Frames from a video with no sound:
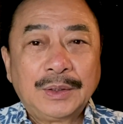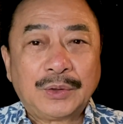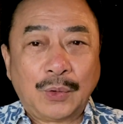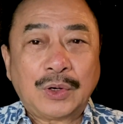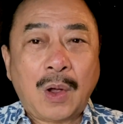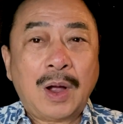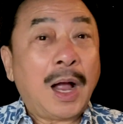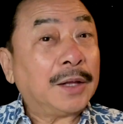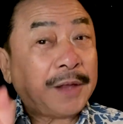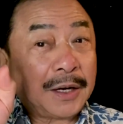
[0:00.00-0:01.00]
tụi con
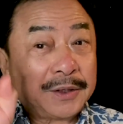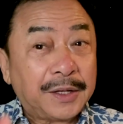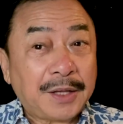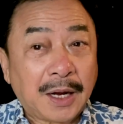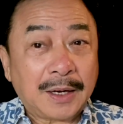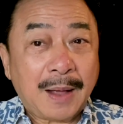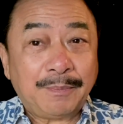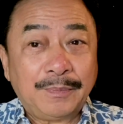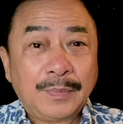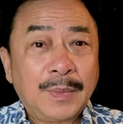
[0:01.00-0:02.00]
ở tận trên tầng
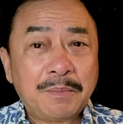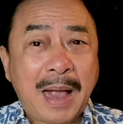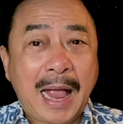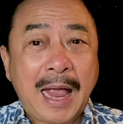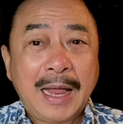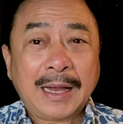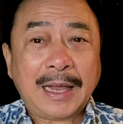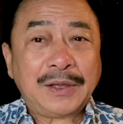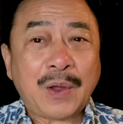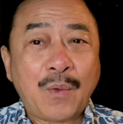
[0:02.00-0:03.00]
5 mà
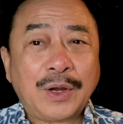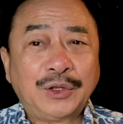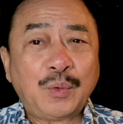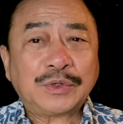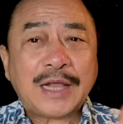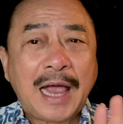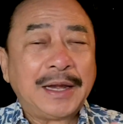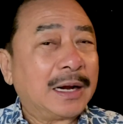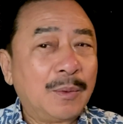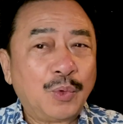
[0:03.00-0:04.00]
cái chỗ ký túc xá
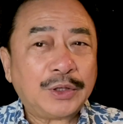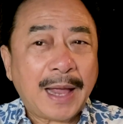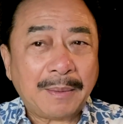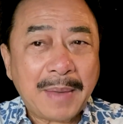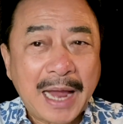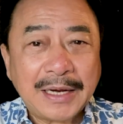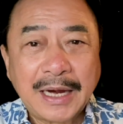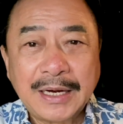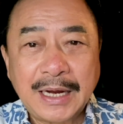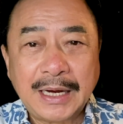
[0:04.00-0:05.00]
này không có thang máy để
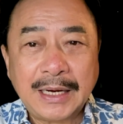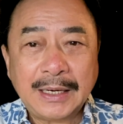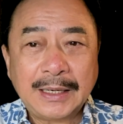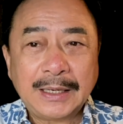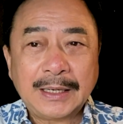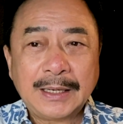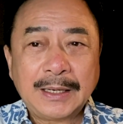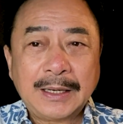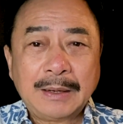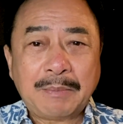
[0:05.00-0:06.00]
đi
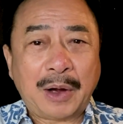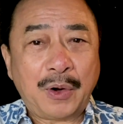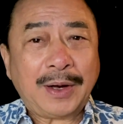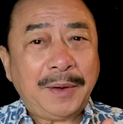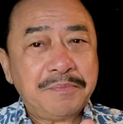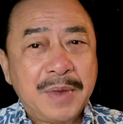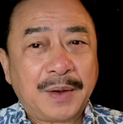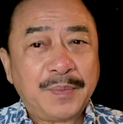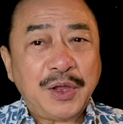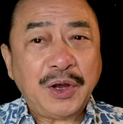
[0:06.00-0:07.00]
mà nó cách biệt
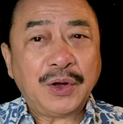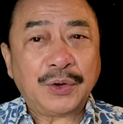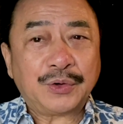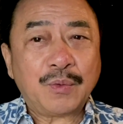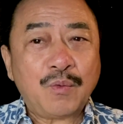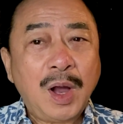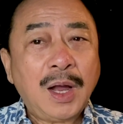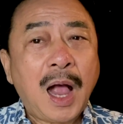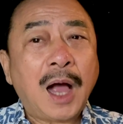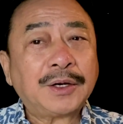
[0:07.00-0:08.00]
với những người Trung Quốc
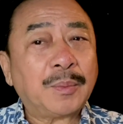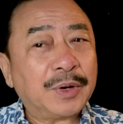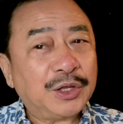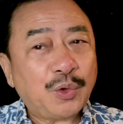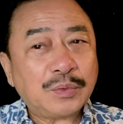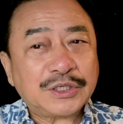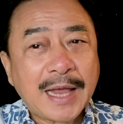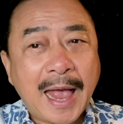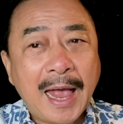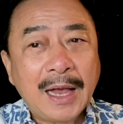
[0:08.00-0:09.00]
ở trong ký túc
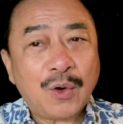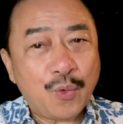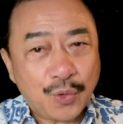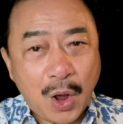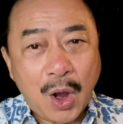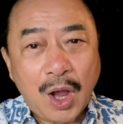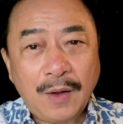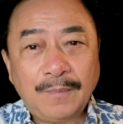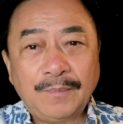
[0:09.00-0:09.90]
xá khu đó.